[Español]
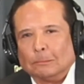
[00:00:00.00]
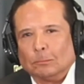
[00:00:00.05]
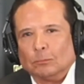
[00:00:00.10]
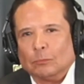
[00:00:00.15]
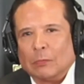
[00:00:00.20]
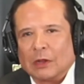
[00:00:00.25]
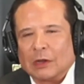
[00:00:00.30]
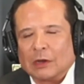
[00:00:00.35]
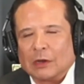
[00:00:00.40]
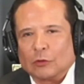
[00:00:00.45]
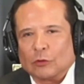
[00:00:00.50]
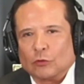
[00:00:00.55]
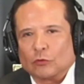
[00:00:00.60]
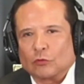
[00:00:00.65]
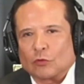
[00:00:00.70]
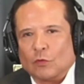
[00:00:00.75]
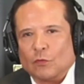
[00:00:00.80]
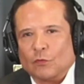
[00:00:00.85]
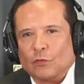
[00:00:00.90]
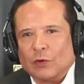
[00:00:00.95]
Va a dar dos
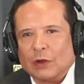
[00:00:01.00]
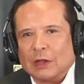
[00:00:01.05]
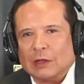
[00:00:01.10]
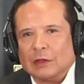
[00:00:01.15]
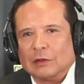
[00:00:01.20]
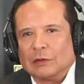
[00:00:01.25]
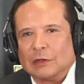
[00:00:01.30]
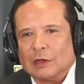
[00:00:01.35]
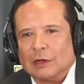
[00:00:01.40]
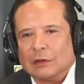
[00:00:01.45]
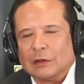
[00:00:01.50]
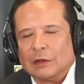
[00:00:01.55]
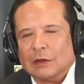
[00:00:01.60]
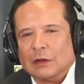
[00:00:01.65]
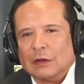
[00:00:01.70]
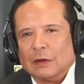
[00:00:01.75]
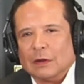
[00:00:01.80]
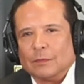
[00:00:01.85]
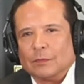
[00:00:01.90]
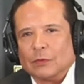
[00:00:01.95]
conferencias
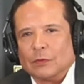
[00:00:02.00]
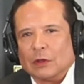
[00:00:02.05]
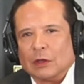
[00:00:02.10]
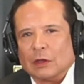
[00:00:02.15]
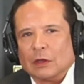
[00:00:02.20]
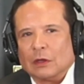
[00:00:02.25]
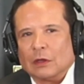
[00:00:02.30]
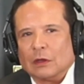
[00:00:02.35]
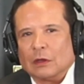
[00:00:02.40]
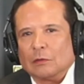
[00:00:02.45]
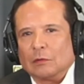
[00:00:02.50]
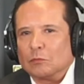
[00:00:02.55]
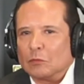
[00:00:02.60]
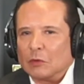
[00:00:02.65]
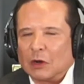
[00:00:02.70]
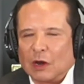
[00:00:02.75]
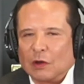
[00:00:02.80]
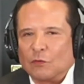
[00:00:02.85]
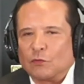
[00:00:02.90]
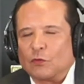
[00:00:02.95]
de
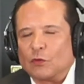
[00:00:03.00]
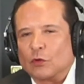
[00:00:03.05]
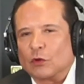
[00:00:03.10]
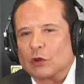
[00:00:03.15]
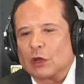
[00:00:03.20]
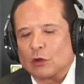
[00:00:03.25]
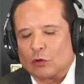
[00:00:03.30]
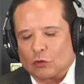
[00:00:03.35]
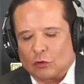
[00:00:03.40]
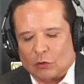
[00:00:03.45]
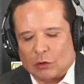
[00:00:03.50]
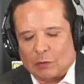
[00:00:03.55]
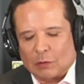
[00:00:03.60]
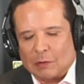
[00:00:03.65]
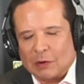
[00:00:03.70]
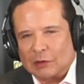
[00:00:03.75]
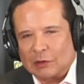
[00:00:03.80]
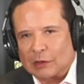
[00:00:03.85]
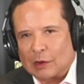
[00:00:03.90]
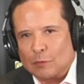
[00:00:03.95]
grafología. Yo creo que van a
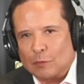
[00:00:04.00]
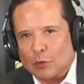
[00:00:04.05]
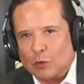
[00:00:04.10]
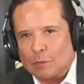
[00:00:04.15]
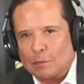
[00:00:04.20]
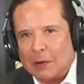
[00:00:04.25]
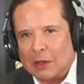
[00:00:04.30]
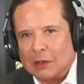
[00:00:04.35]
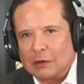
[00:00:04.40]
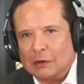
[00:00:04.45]
estar muy padres.